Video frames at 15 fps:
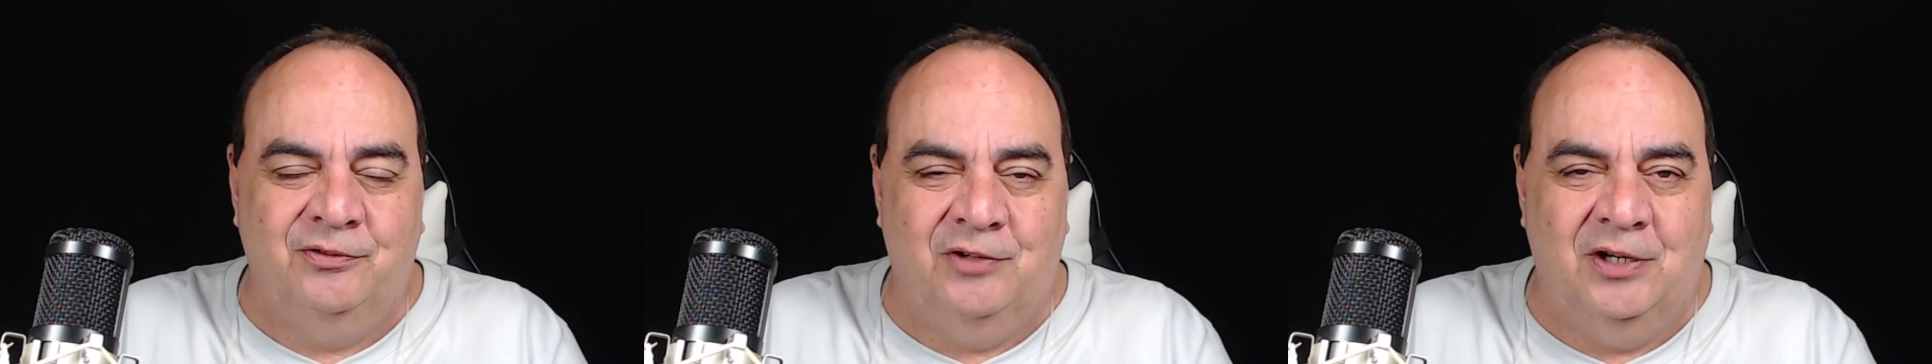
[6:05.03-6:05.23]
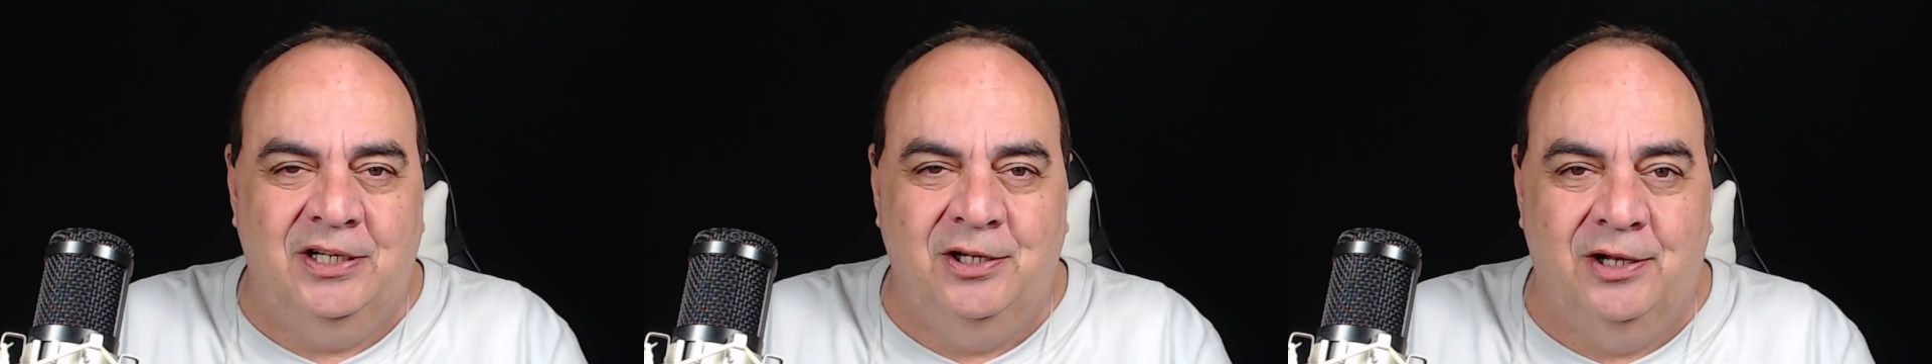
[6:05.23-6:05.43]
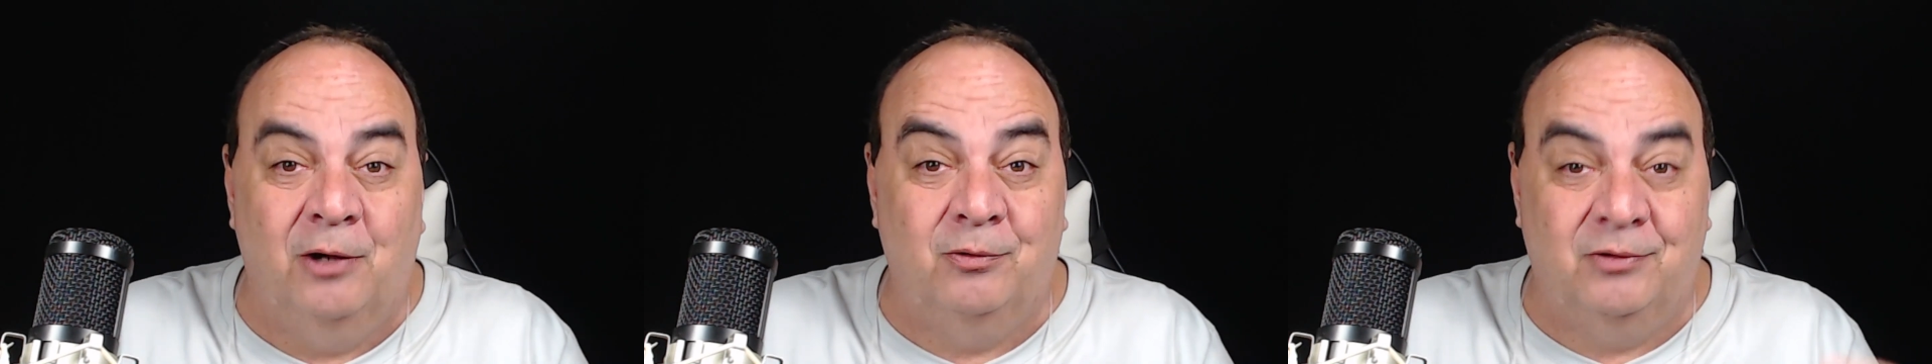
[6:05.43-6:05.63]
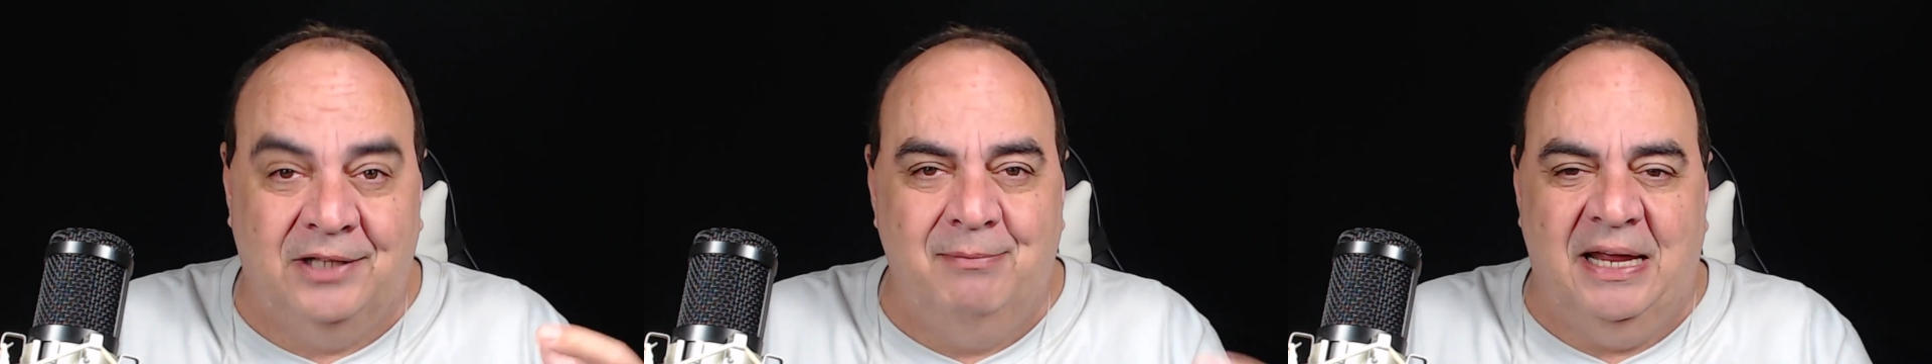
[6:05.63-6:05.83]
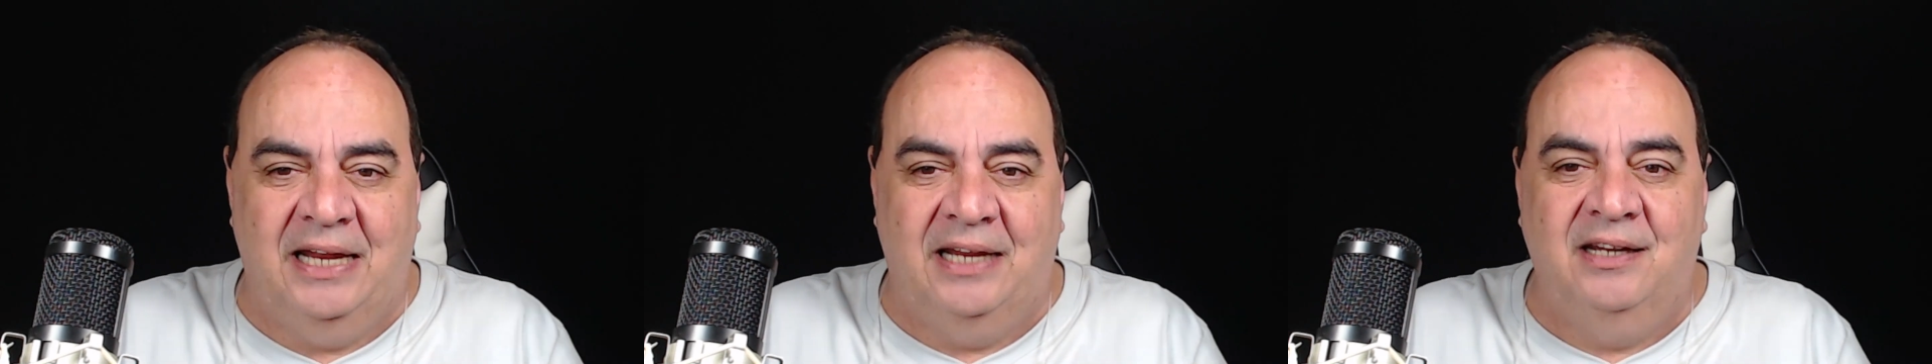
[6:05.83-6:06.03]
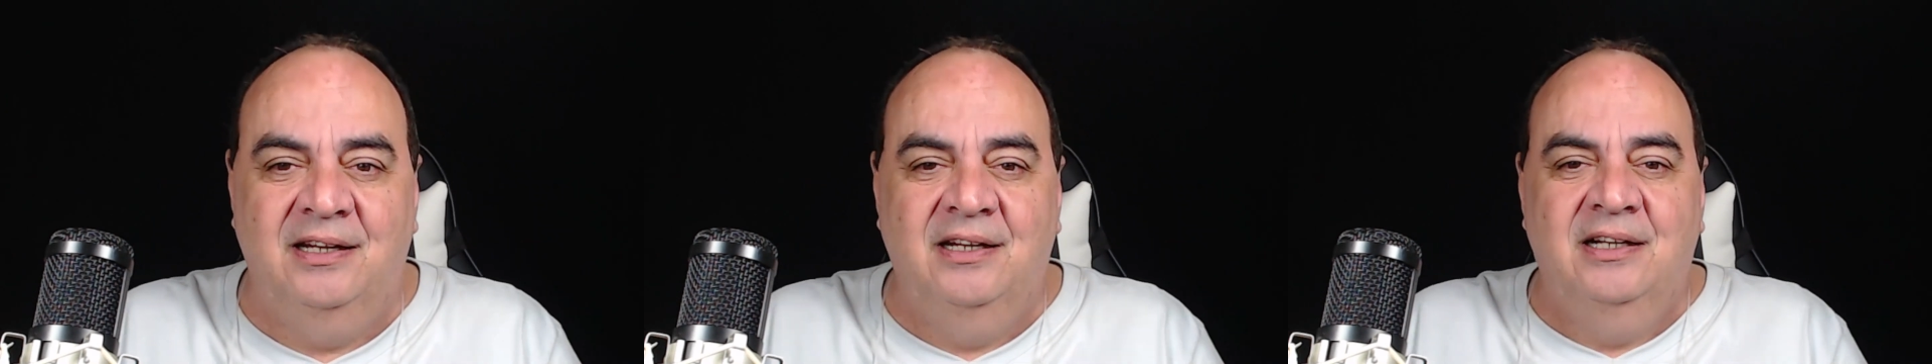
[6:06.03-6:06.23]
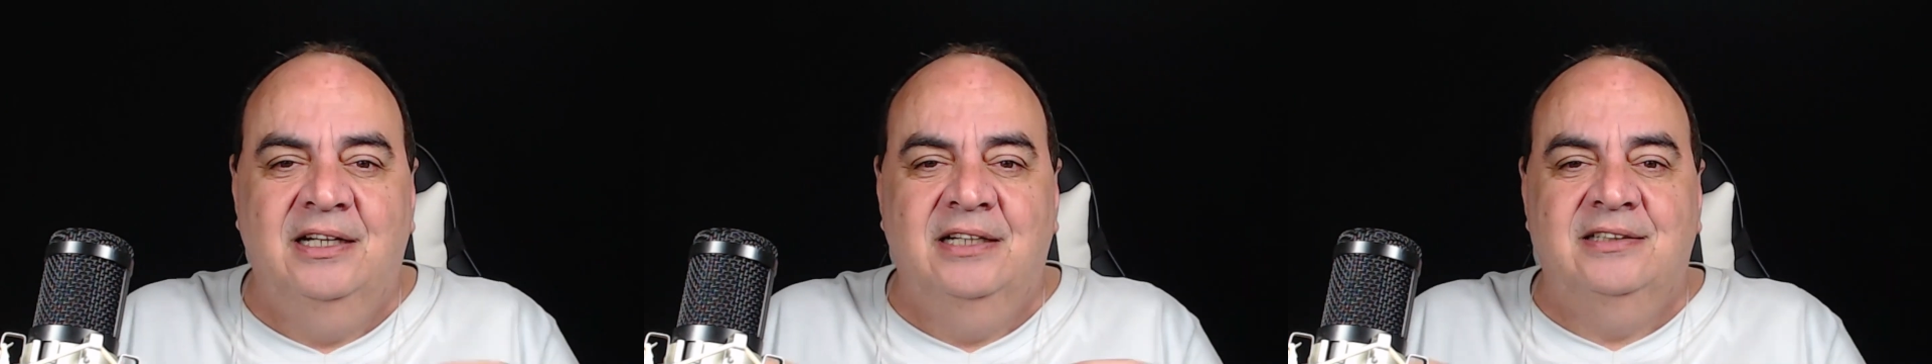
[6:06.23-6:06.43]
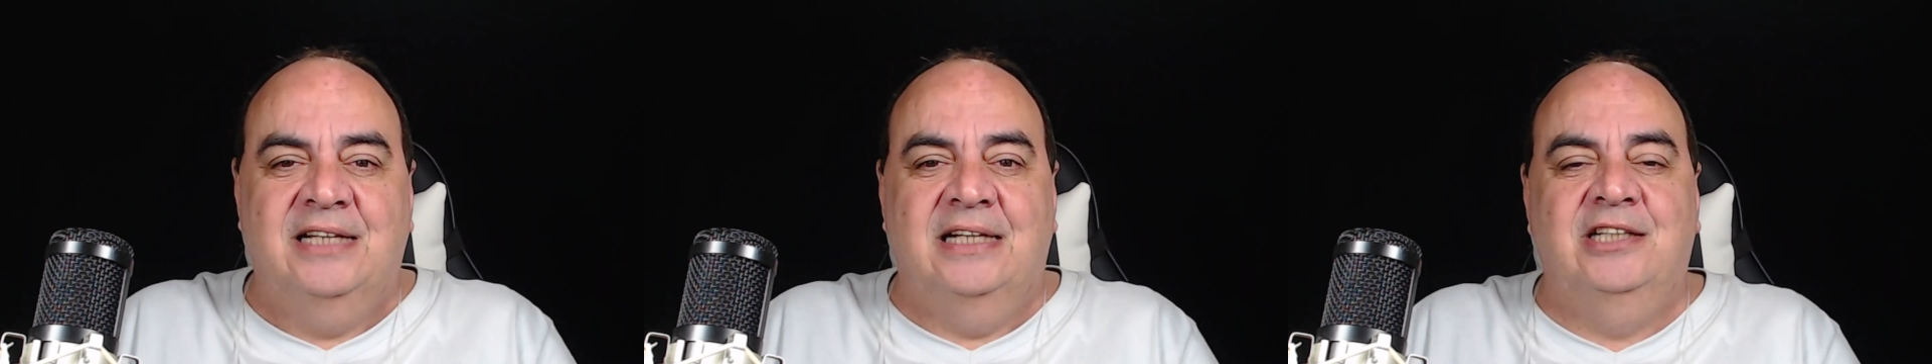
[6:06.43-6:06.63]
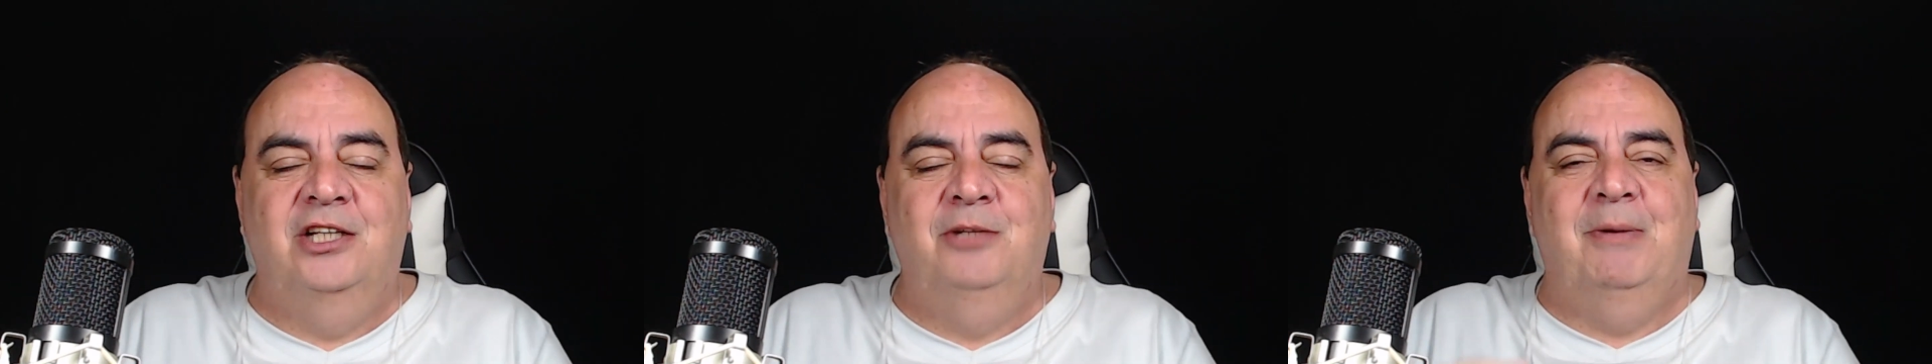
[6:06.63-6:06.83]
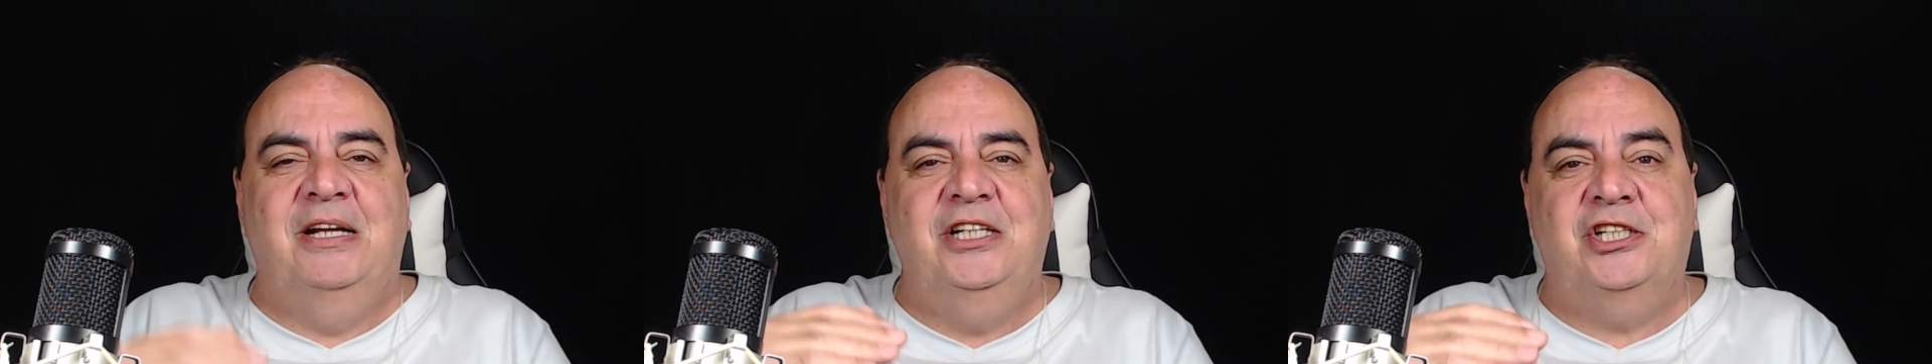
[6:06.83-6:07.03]
de voz neural também está
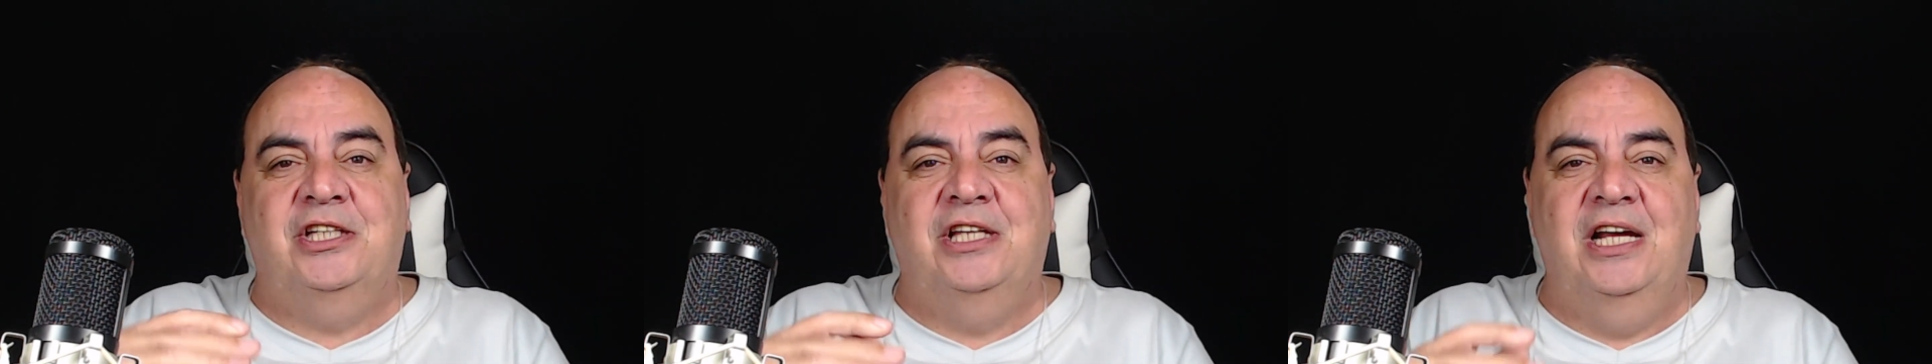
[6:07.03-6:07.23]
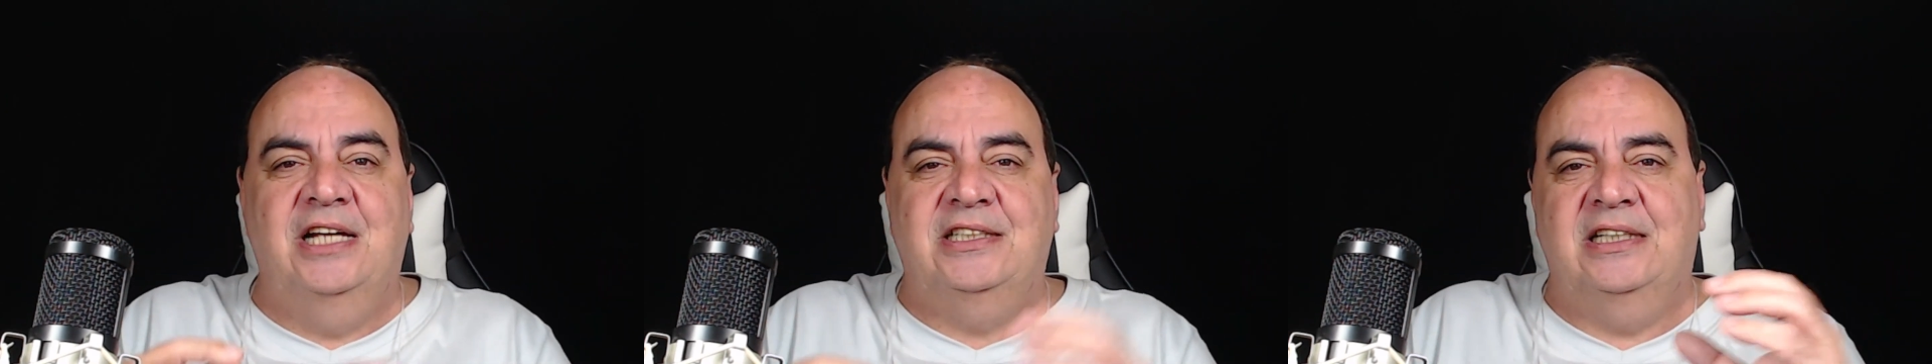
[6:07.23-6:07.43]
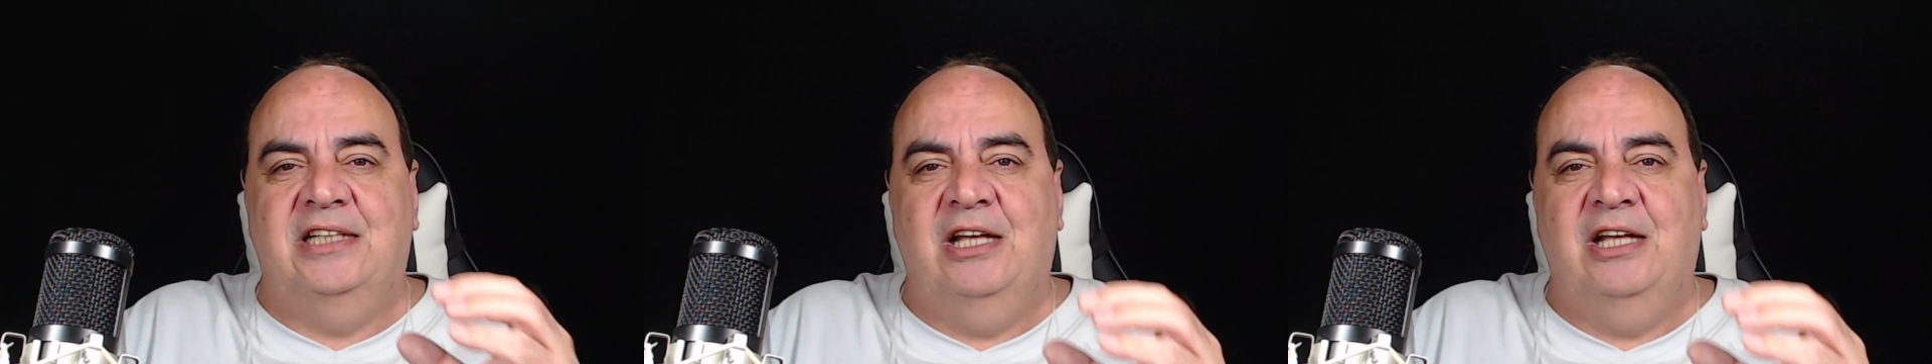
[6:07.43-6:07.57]
dando uma distância,